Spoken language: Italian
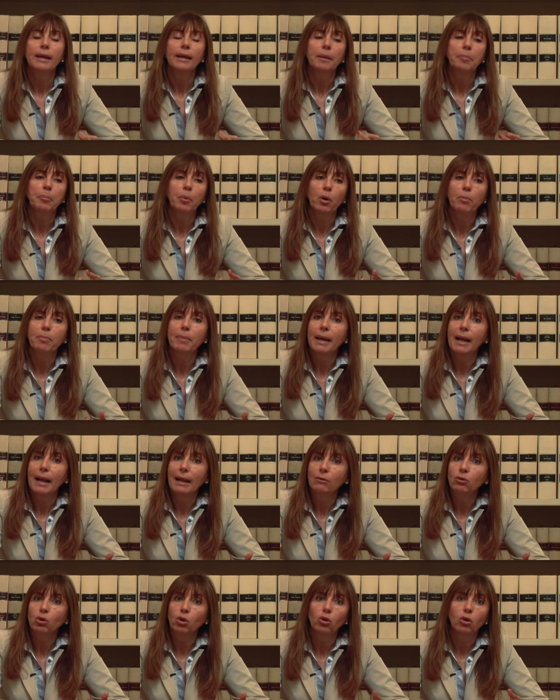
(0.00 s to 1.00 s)
che poi
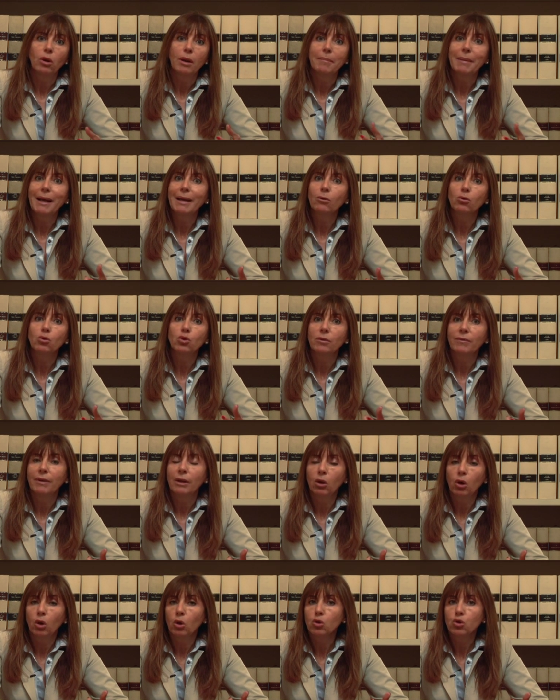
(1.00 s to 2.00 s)
peraltro non è mai così
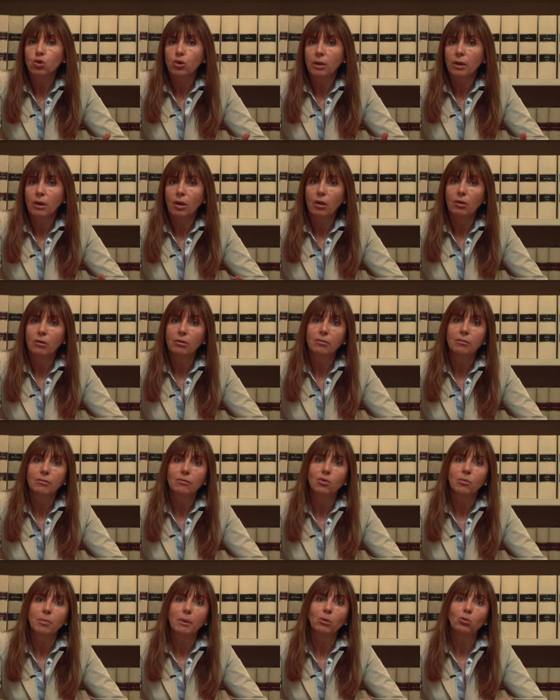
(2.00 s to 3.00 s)
veloce, no?
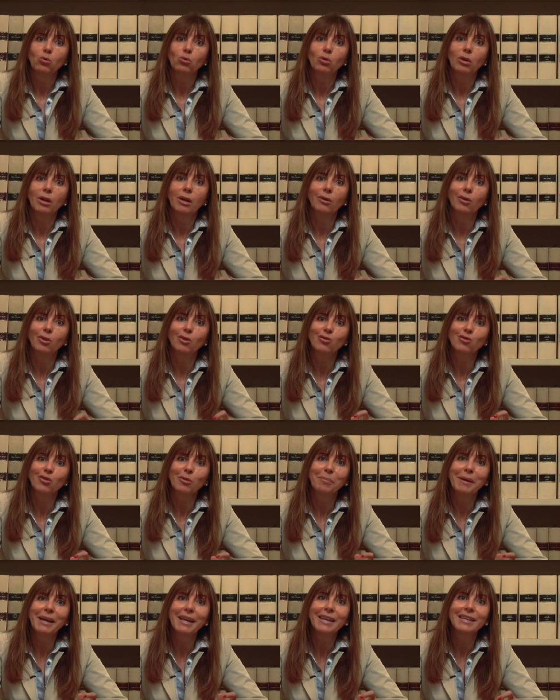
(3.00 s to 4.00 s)
soprattutto nel
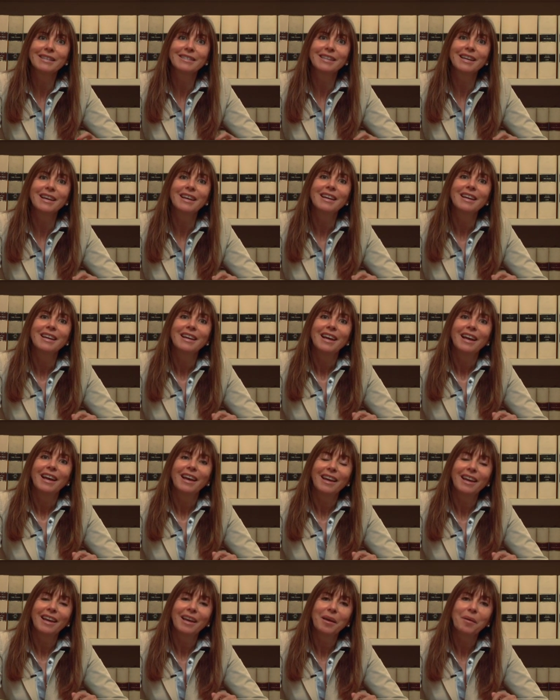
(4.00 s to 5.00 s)
nostro paese,
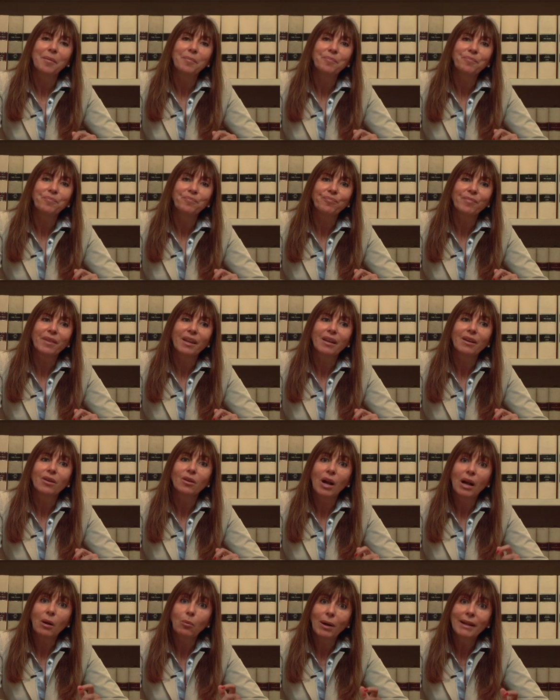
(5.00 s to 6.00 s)
ehm,
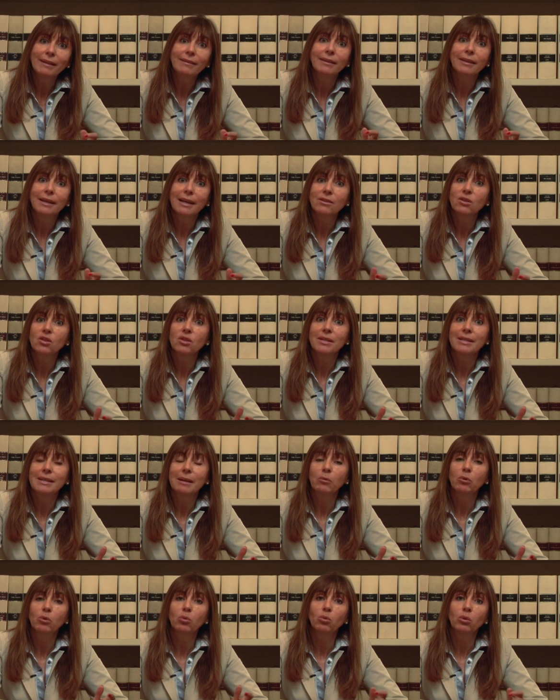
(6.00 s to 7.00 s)
a quanti casi ci
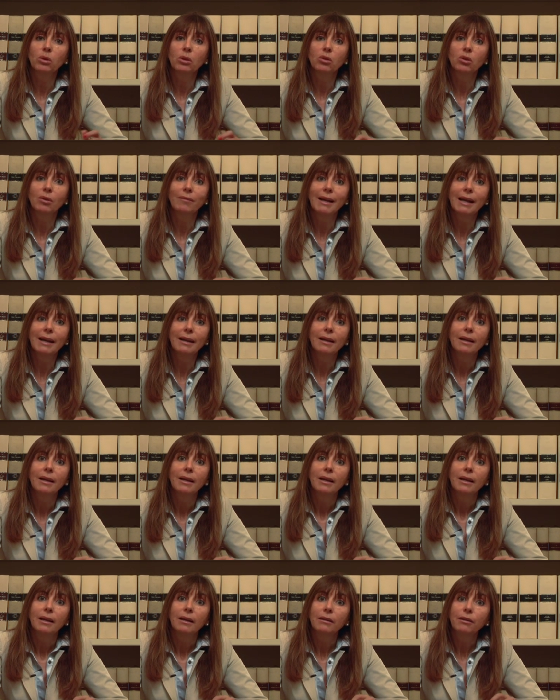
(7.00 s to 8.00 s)
siamo dovuti trovare
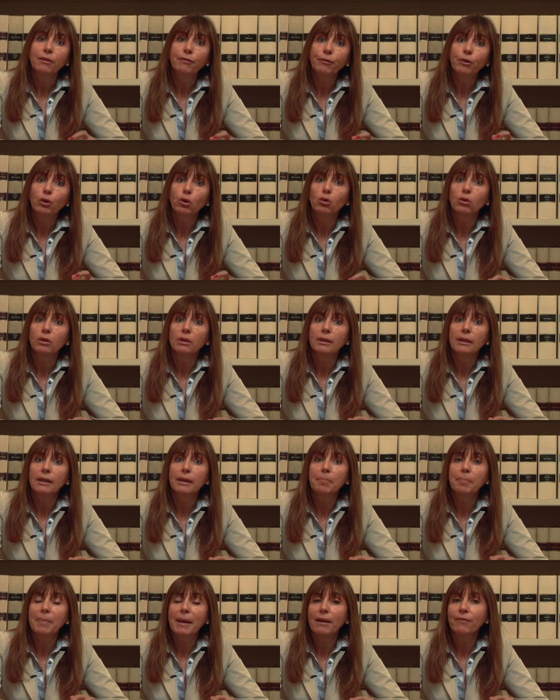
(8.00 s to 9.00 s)
di
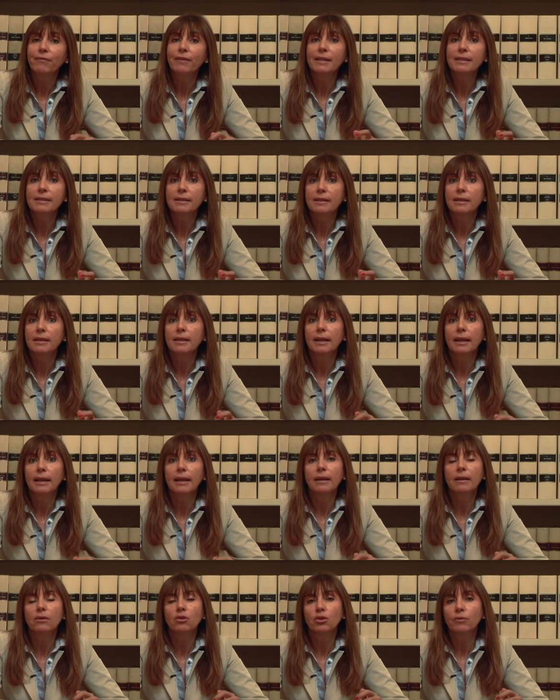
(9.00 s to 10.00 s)
fronte per far sì
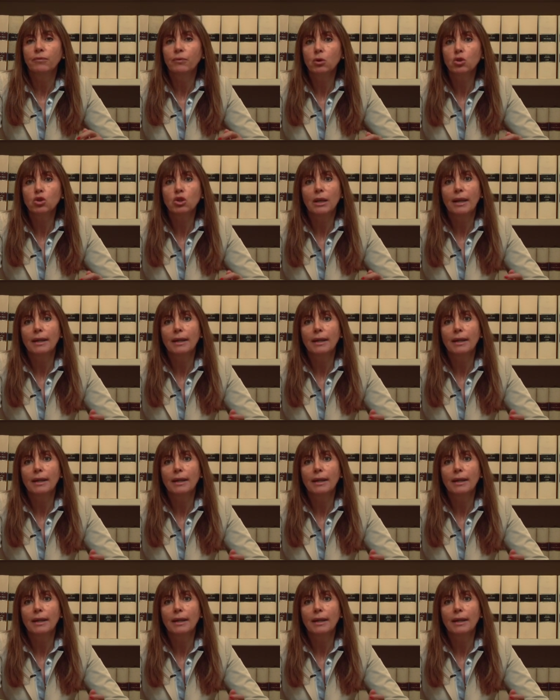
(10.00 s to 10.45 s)
che ci fosse